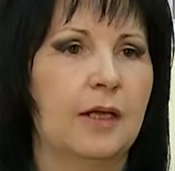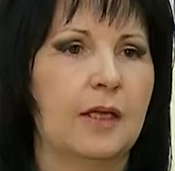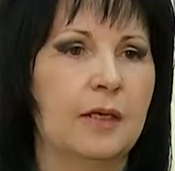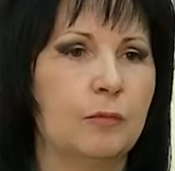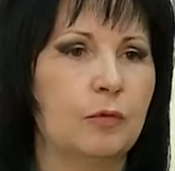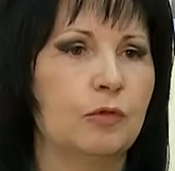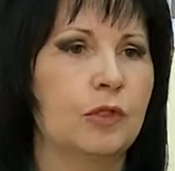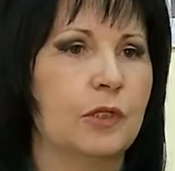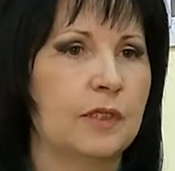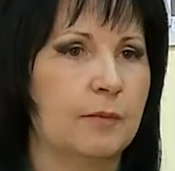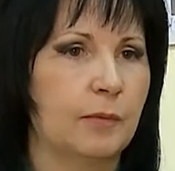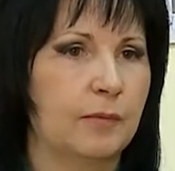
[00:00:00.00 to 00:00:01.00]
им нужно не
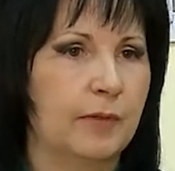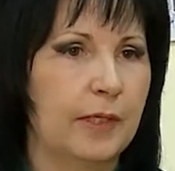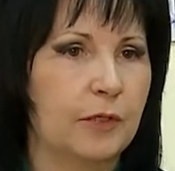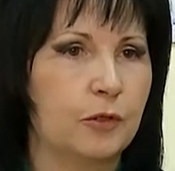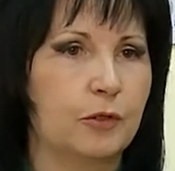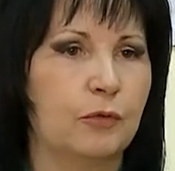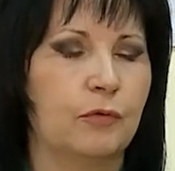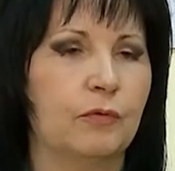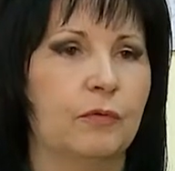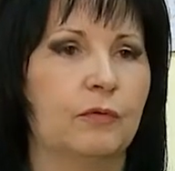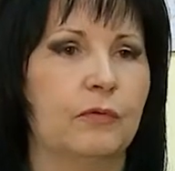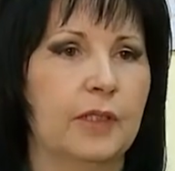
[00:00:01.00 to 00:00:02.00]
забывать, что
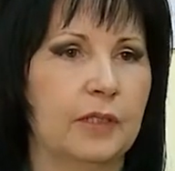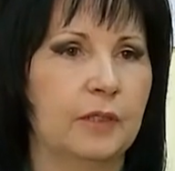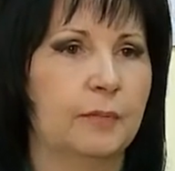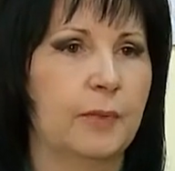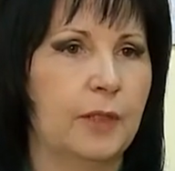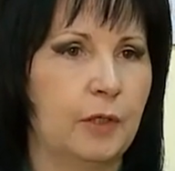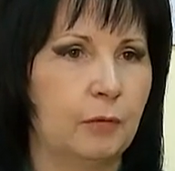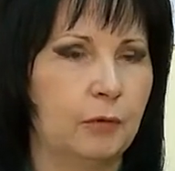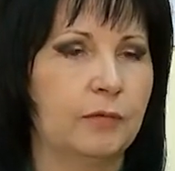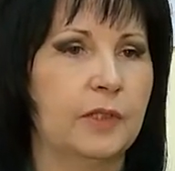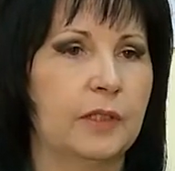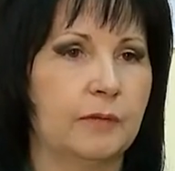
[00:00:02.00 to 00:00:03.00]
в этот период период,
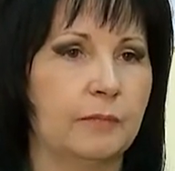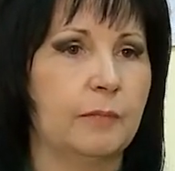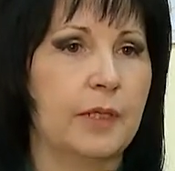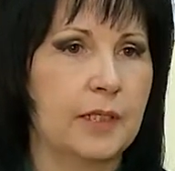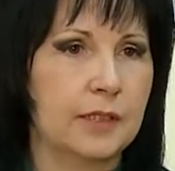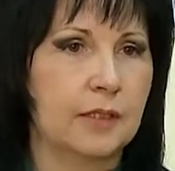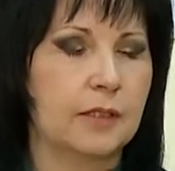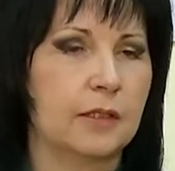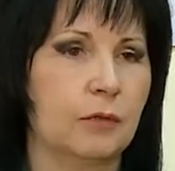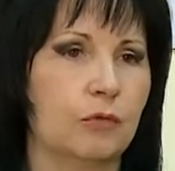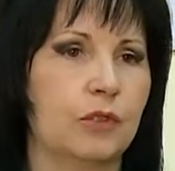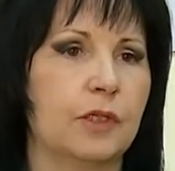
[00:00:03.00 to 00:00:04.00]
в этом месяце
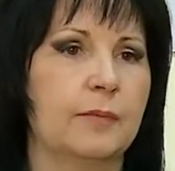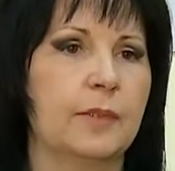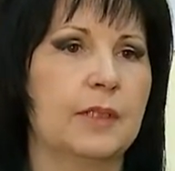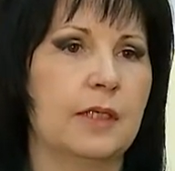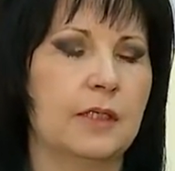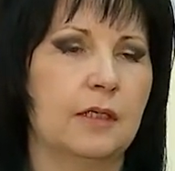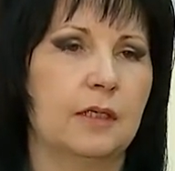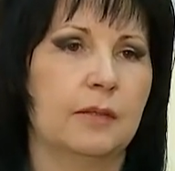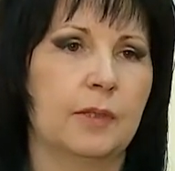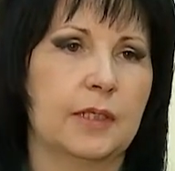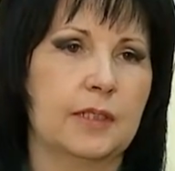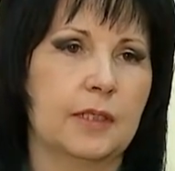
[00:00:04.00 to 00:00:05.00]
нужно обязательно
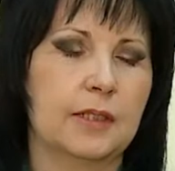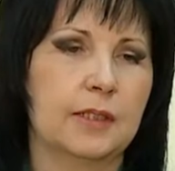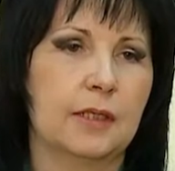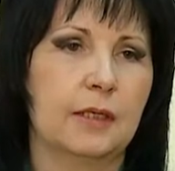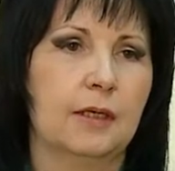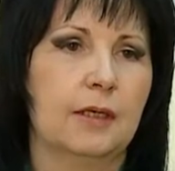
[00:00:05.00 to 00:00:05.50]
обратиться